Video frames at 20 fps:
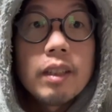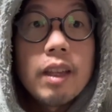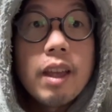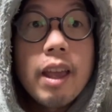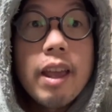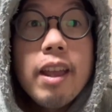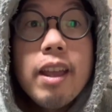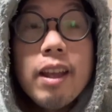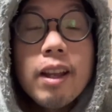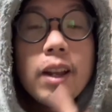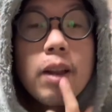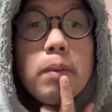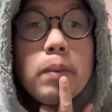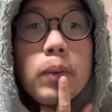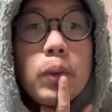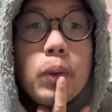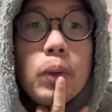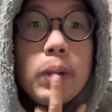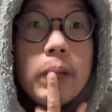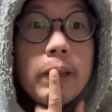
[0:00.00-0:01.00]
เอ๊ะ เรามา
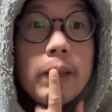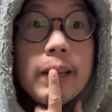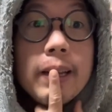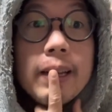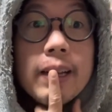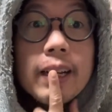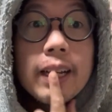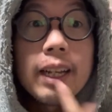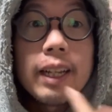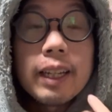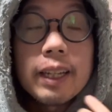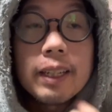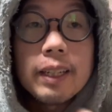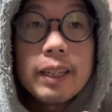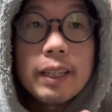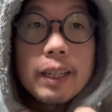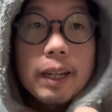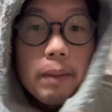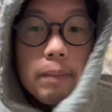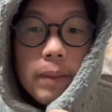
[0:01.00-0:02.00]
คุยเรื่องอะไรกันนี้
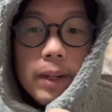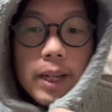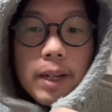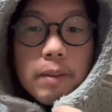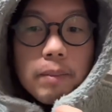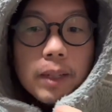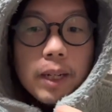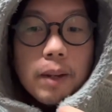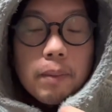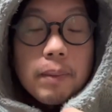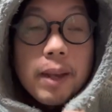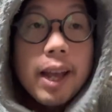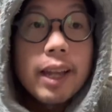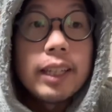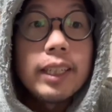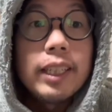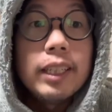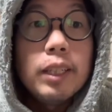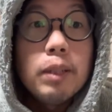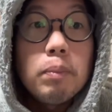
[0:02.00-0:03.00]
ครับ เรื่องมาทำงาน
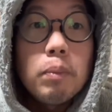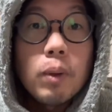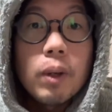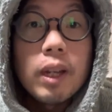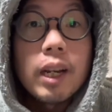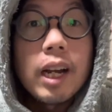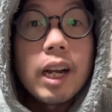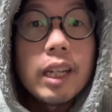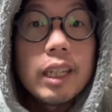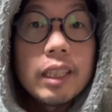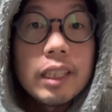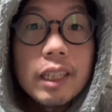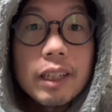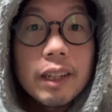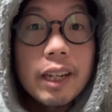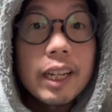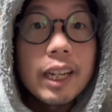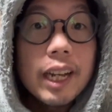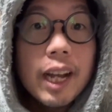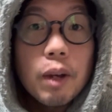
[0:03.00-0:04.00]
ที่ ญี่ปุ่นแล้วครับแล้ว
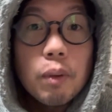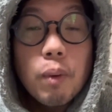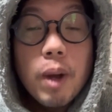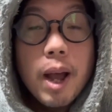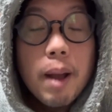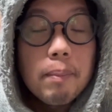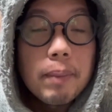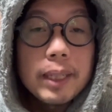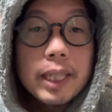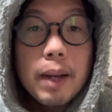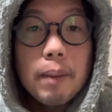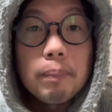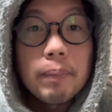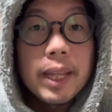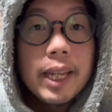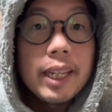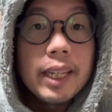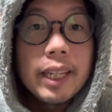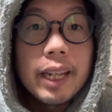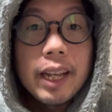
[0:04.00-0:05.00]
กันนะครับ ว่ามาทำได้
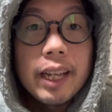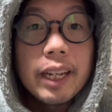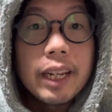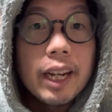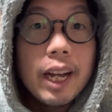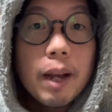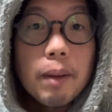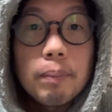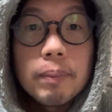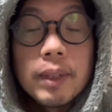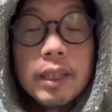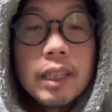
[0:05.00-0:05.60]
ยังไงนะครับ